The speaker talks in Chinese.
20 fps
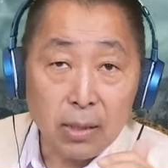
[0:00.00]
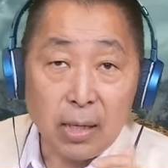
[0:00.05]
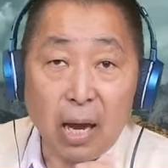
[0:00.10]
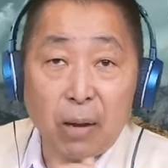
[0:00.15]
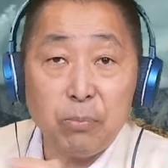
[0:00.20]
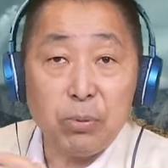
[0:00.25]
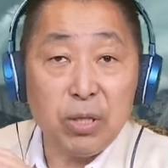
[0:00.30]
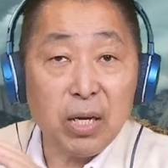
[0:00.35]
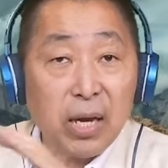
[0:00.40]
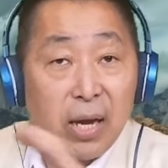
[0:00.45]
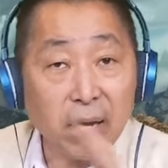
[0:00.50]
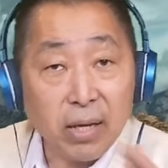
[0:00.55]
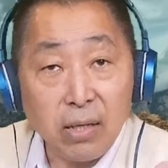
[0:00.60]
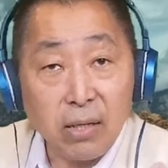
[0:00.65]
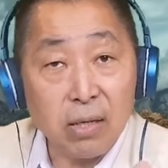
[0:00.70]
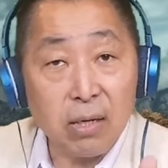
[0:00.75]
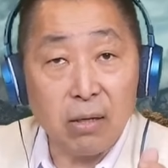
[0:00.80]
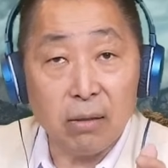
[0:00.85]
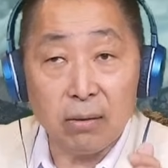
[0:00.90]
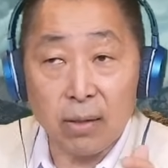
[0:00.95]
他不是
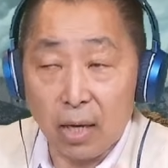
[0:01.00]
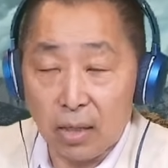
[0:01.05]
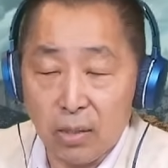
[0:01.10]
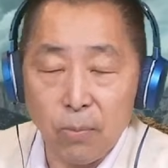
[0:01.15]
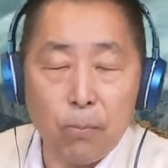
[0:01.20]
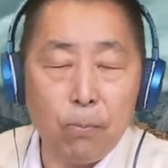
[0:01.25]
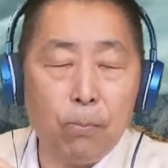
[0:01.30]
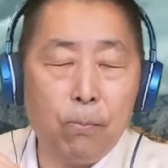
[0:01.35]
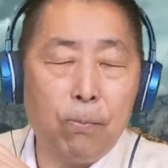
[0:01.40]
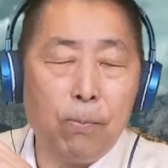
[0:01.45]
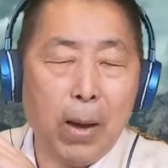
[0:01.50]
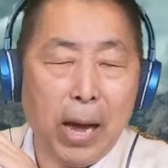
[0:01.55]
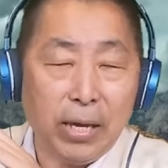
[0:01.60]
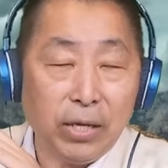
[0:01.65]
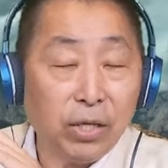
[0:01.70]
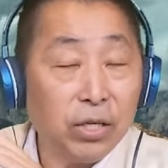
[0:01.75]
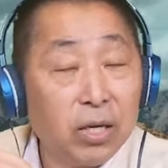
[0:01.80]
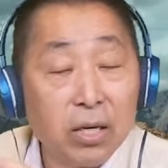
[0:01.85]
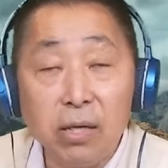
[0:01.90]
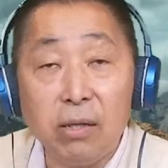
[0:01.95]
黑客，他是
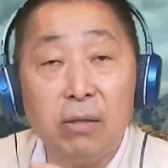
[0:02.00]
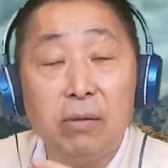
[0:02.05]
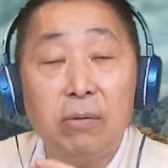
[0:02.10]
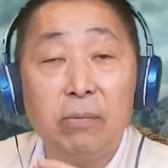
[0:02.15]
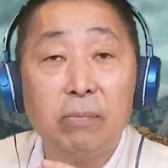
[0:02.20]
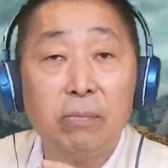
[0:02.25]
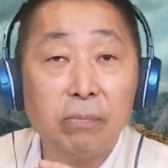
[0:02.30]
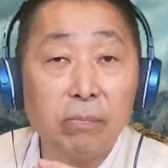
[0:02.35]
白客。